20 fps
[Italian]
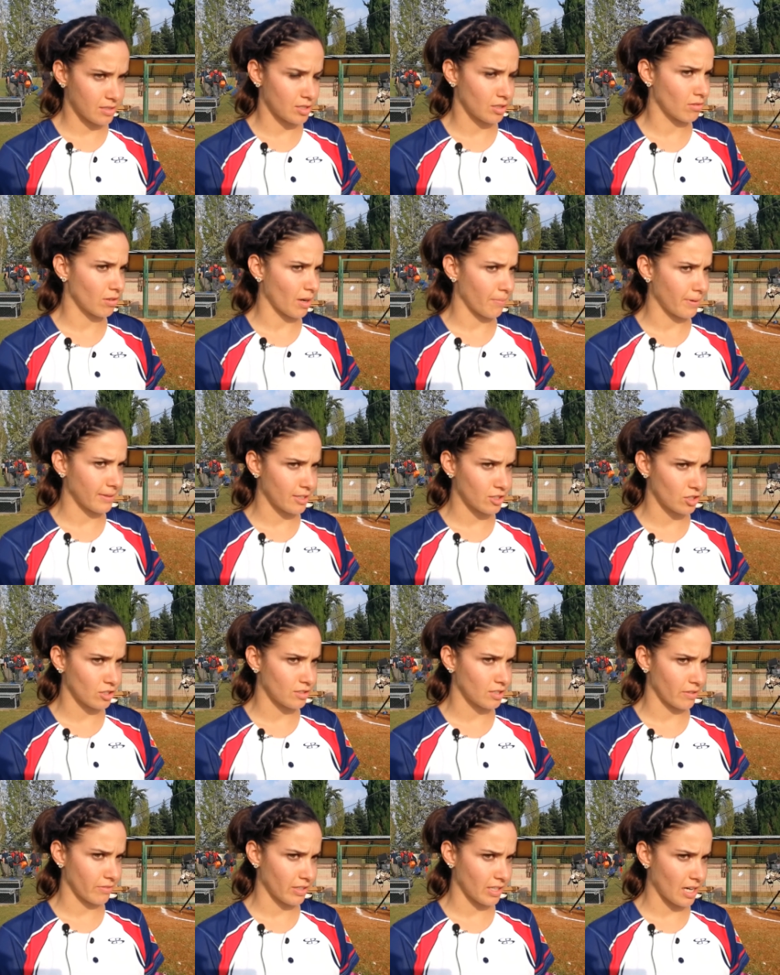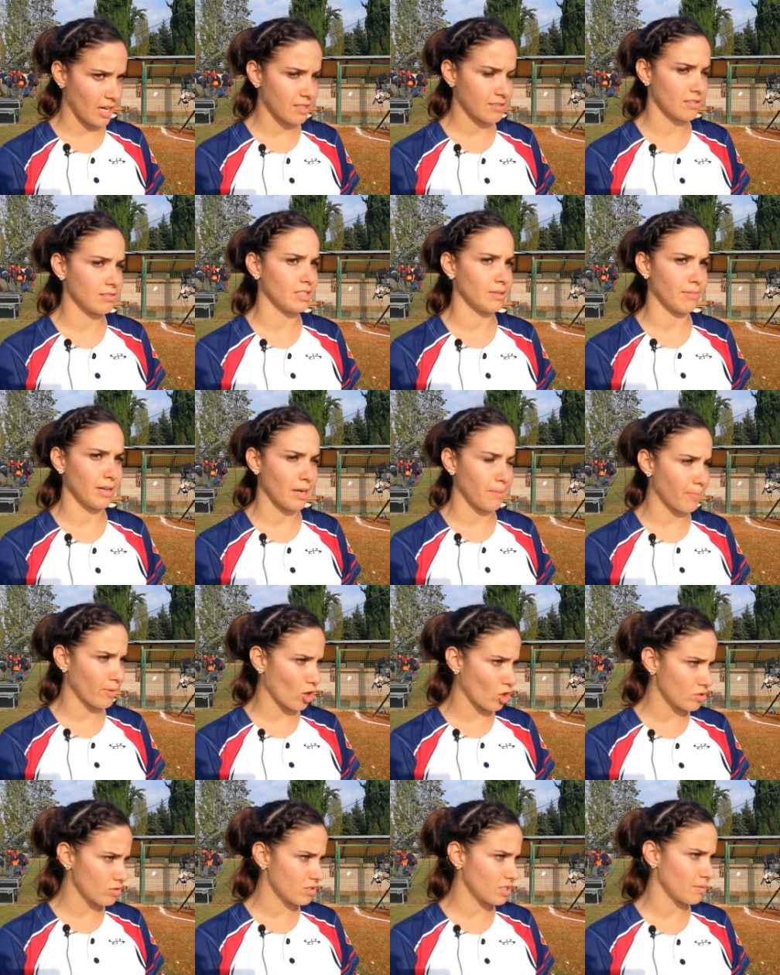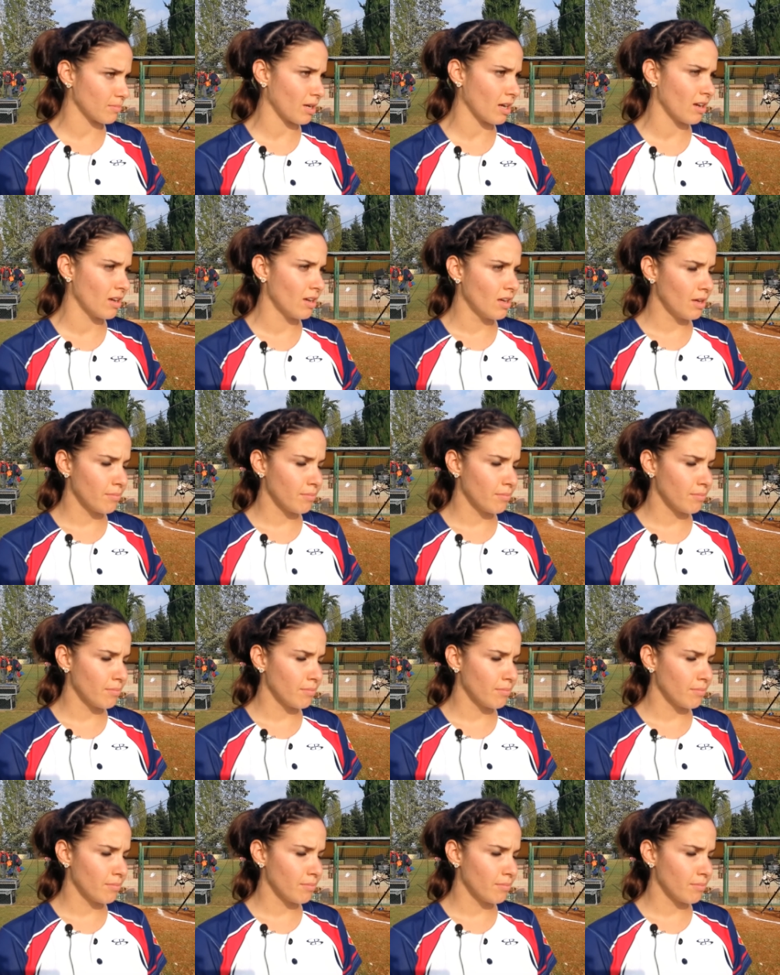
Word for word: Sicuramente ci servirà settimana prossima